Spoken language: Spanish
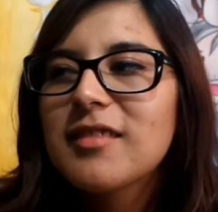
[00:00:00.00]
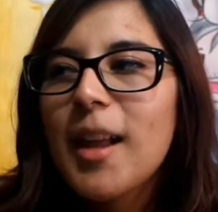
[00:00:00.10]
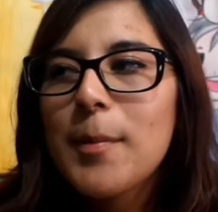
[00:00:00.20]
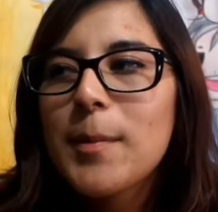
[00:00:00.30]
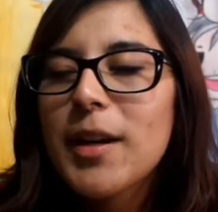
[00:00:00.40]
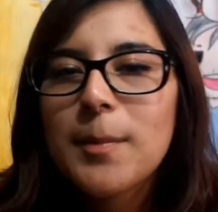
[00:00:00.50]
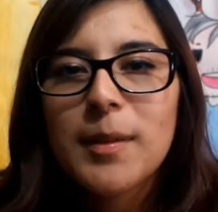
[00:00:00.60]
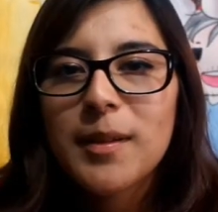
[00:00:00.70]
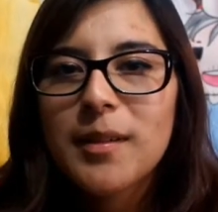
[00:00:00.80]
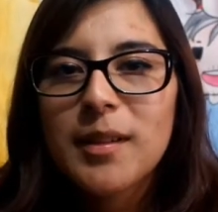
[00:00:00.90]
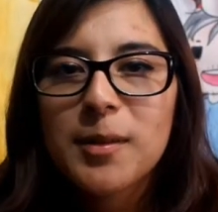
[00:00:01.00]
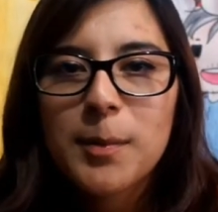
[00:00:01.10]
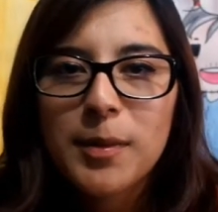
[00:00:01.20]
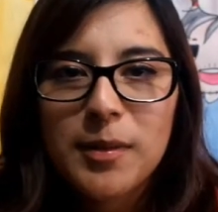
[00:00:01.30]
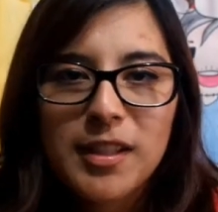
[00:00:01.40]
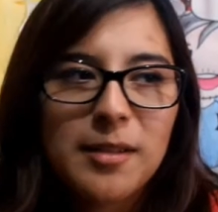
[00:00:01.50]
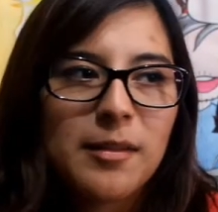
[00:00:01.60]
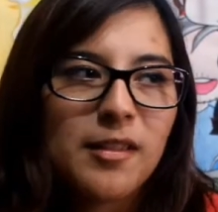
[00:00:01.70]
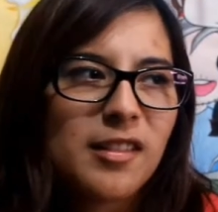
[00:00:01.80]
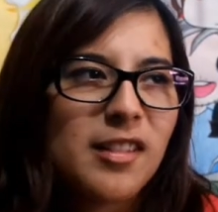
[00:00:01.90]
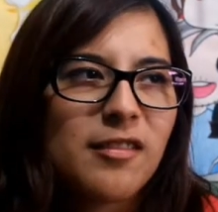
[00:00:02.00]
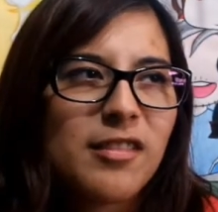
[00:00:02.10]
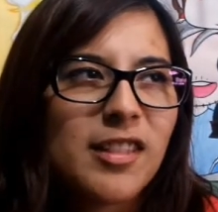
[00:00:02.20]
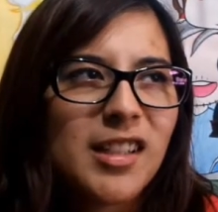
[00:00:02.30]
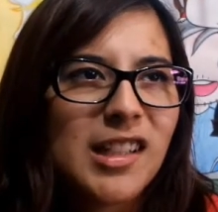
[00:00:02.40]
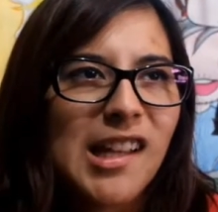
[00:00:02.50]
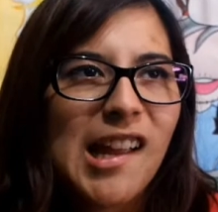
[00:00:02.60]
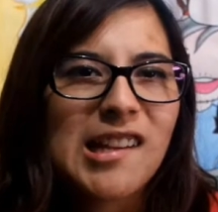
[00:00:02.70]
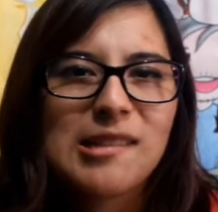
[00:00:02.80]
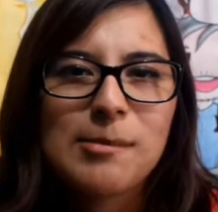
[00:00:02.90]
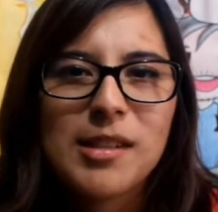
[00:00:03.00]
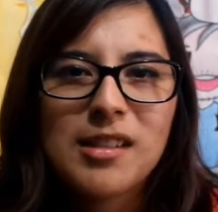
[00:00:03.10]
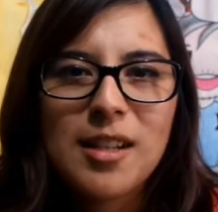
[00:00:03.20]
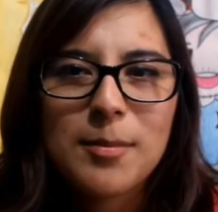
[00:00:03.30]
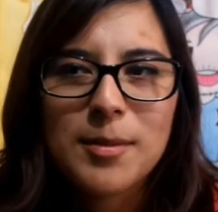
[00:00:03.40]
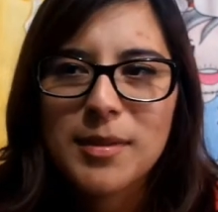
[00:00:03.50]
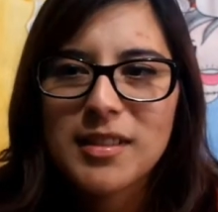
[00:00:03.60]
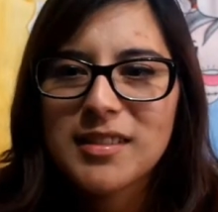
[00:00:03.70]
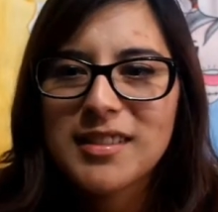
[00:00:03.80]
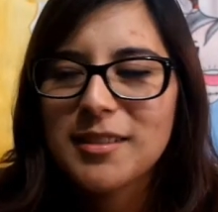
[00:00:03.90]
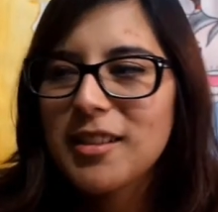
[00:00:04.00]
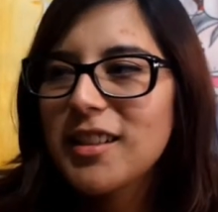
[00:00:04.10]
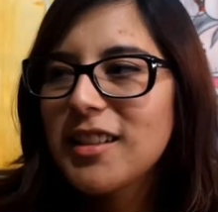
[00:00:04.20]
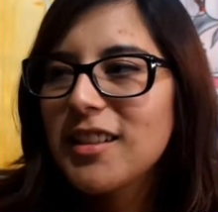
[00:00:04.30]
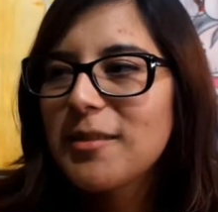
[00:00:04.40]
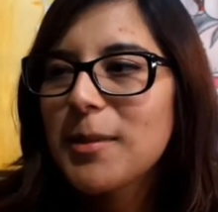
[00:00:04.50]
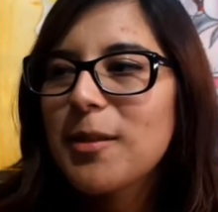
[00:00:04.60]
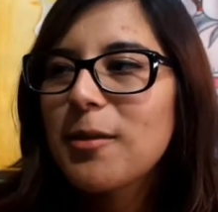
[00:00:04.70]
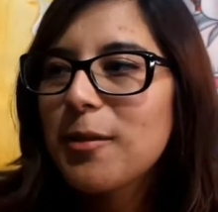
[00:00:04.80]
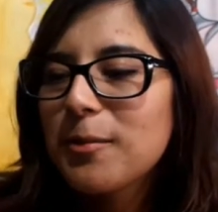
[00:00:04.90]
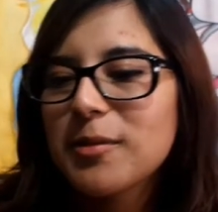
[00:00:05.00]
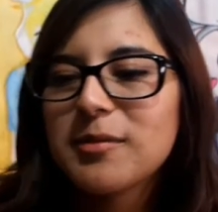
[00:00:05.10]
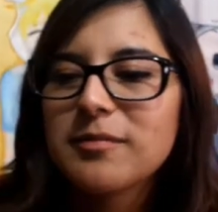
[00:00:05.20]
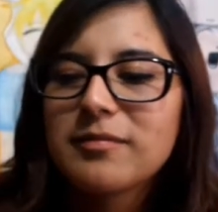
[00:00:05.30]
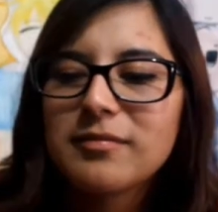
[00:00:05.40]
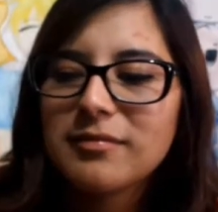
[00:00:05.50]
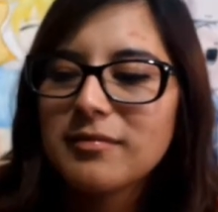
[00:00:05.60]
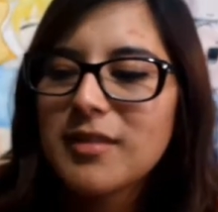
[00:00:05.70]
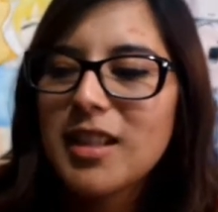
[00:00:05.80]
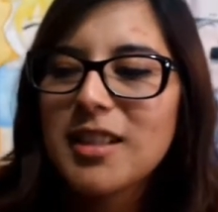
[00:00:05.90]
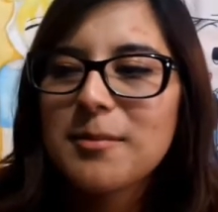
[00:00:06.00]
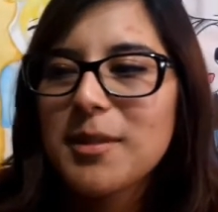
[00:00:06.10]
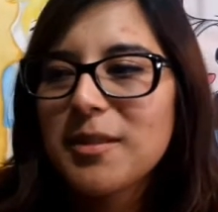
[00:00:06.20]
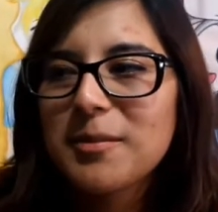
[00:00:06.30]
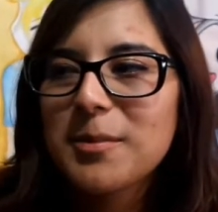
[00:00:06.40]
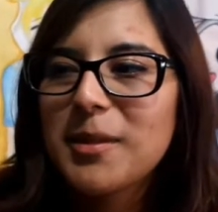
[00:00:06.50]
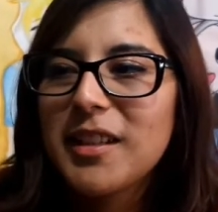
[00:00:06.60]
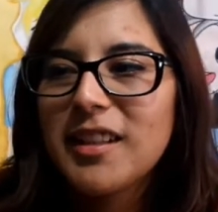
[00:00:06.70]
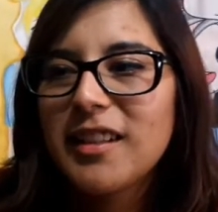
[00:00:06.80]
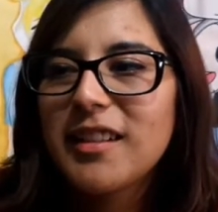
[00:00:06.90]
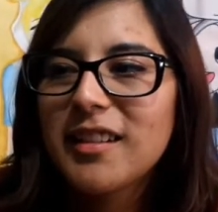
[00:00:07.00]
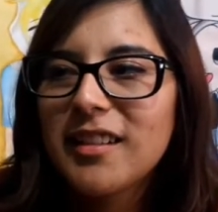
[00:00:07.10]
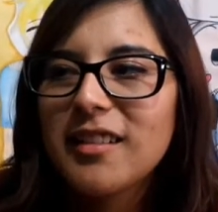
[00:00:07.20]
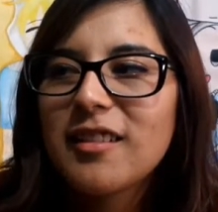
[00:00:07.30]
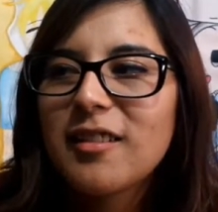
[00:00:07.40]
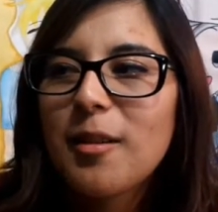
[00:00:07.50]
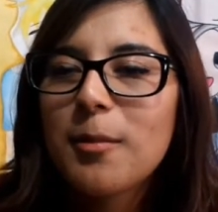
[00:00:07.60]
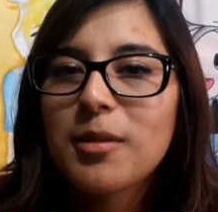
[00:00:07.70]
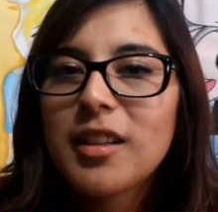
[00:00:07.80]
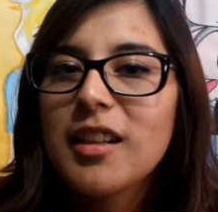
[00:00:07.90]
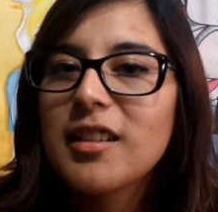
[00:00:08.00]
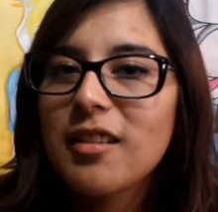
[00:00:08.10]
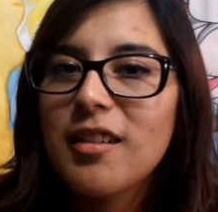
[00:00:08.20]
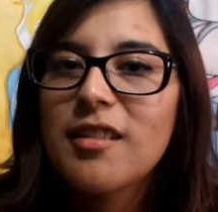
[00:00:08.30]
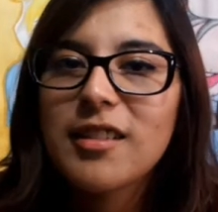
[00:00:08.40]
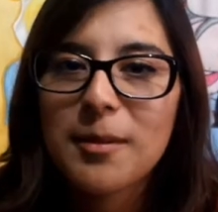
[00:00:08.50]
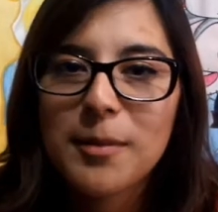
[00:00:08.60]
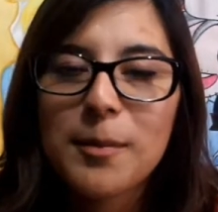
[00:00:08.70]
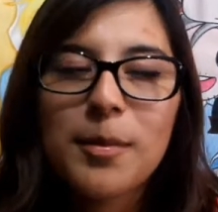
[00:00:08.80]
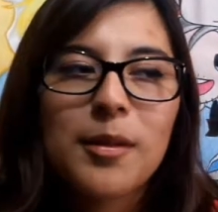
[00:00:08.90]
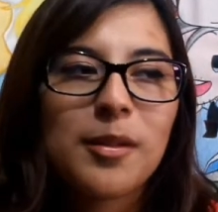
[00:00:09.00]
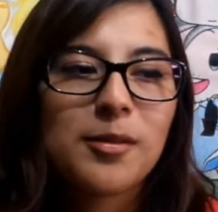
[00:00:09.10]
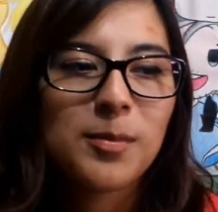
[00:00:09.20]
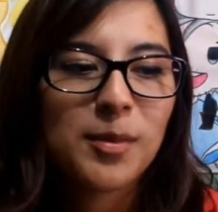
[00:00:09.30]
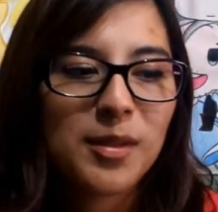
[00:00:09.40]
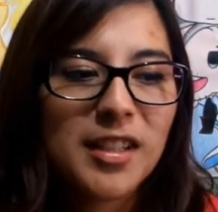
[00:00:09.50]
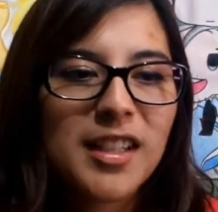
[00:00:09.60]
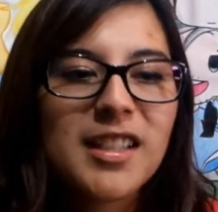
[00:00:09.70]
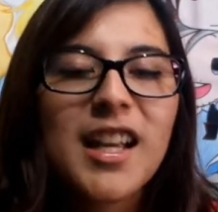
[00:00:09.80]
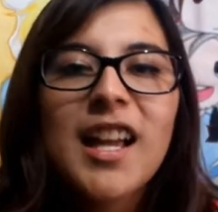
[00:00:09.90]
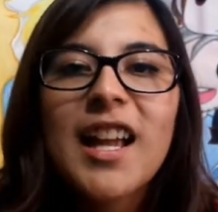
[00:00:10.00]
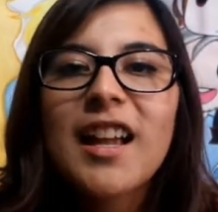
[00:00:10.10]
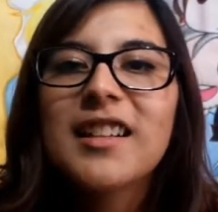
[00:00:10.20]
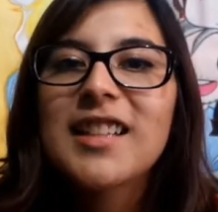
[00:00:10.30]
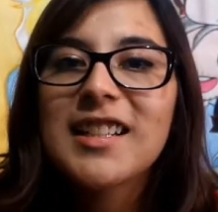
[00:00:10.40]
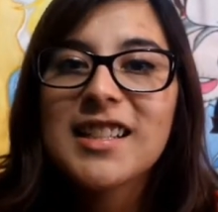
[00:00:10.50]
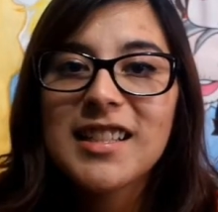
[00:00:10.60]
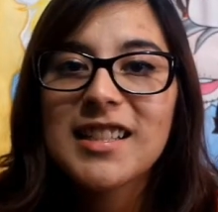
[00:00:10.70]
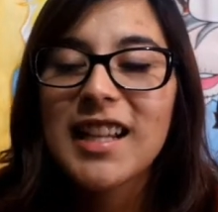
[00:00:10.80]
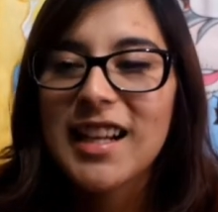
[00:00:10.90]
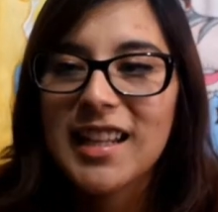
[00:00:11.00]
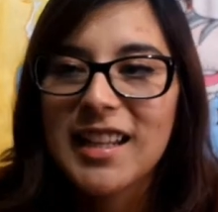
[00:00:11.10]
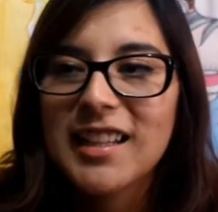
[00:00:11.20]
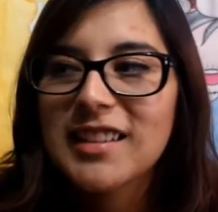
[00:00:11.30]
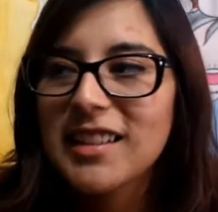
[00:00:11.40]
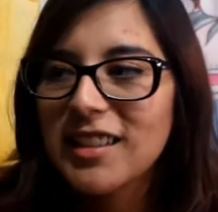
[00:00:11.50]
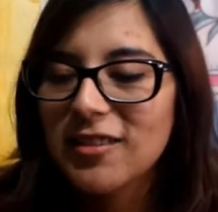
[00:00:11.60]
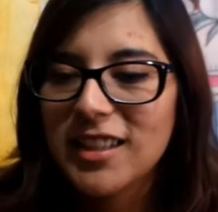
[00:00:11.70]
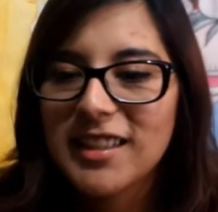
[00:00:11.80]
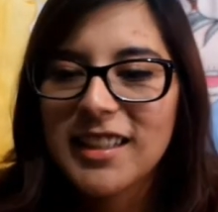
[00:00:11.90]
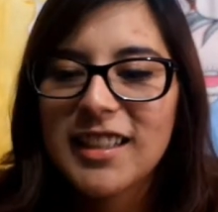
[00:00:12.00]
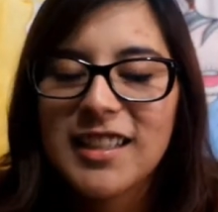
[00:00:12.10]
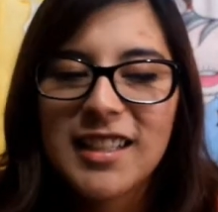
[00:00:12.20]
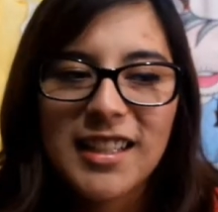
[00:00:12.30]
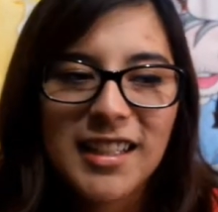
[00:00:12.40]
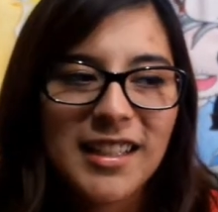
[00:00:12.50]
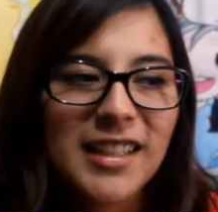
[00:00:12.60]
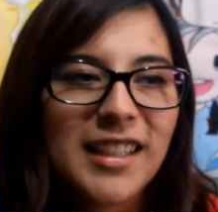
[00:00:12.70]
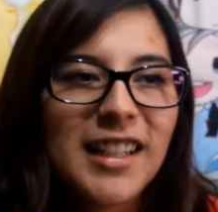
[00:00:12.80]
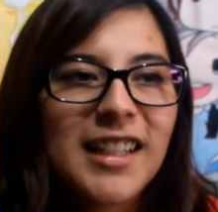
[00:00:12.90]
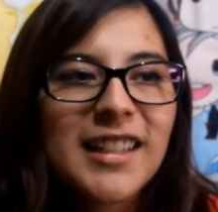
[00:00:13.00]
la primera película de superhéroes que vi creo que fue X-Men, la primera, y sí, verlo cómo ha cambiado, pues sí, cómo se ha deteriorado también por los poderes, estas crisis que le dan, los ataques, y